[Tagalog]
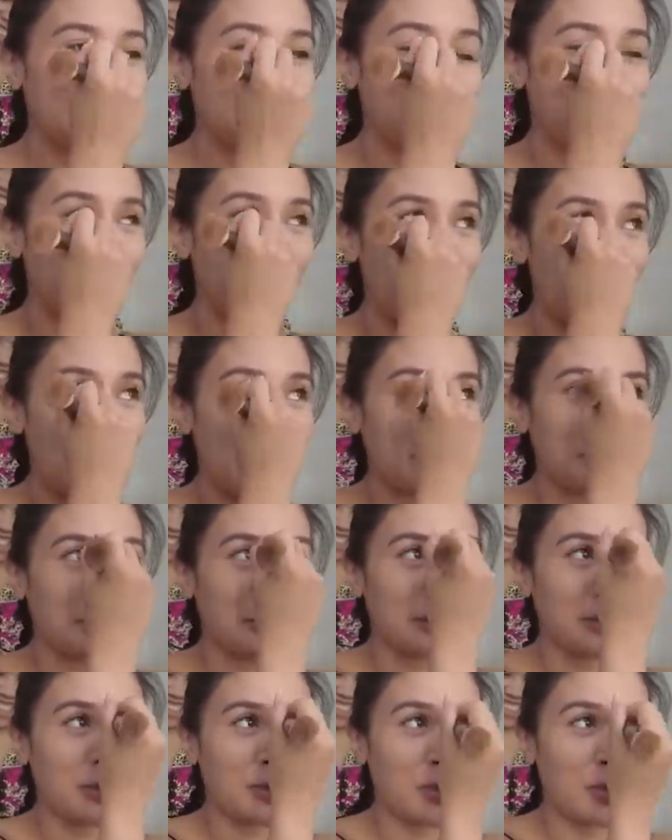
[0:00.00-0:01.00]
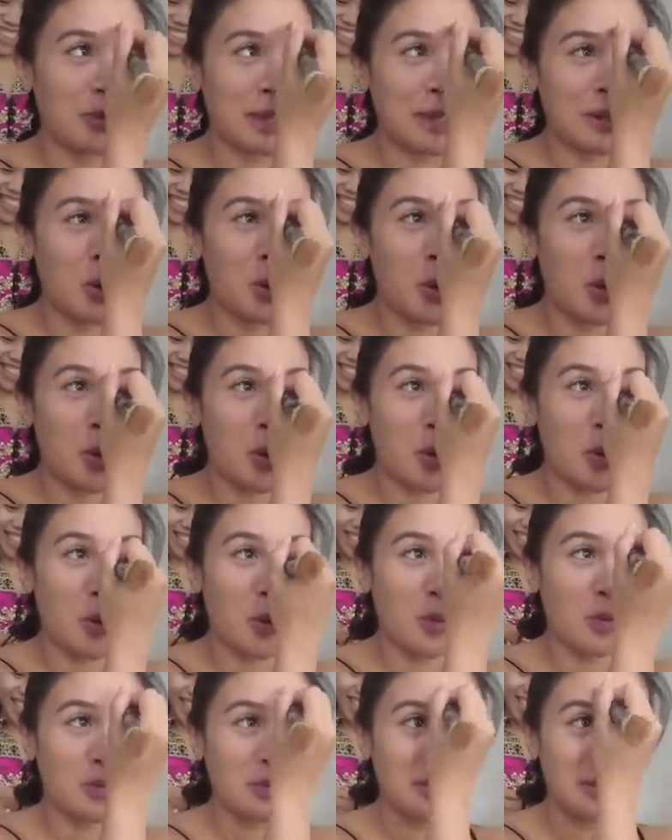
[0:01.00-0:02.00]
it's a prank. We're going
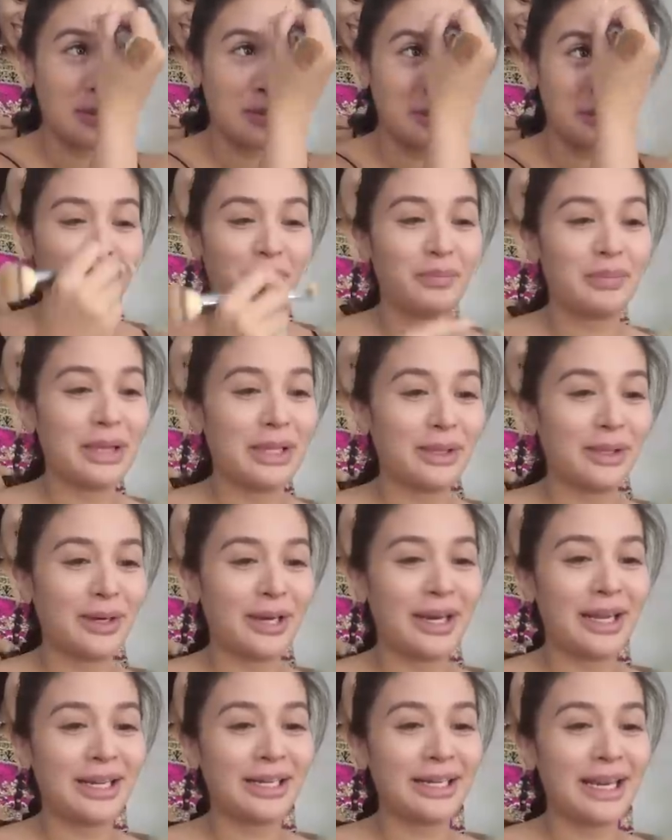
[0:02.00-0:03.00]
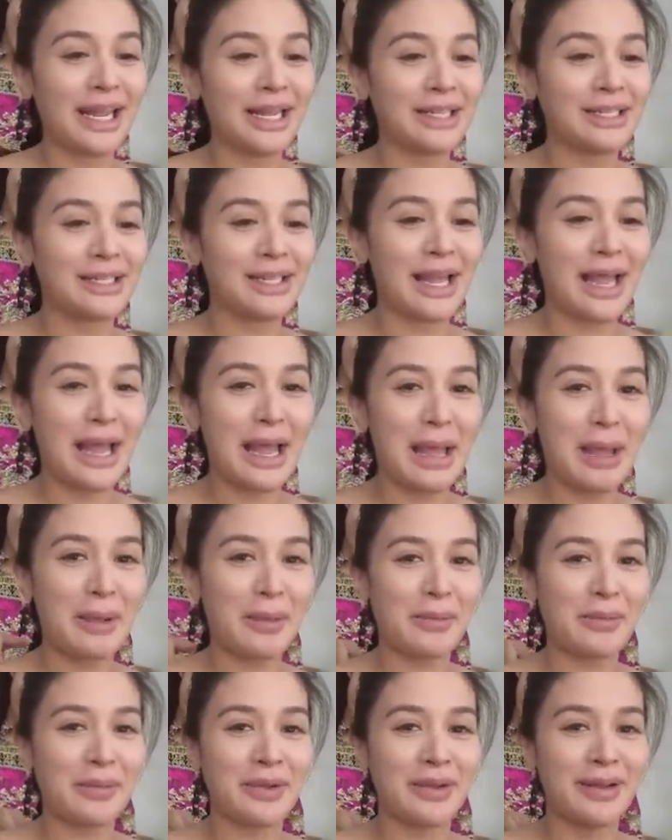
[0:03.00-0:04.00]
home. Better luck next
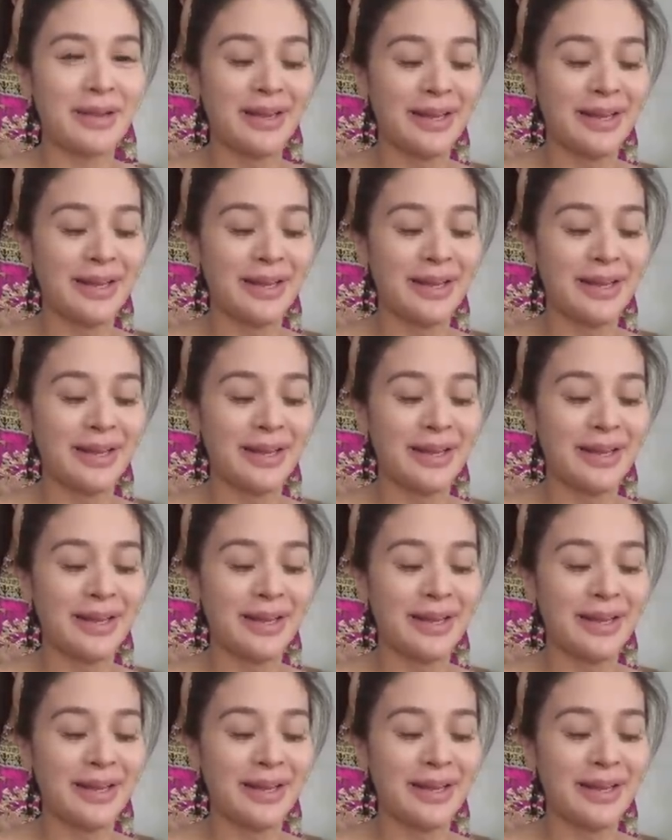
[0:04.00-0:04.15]
time.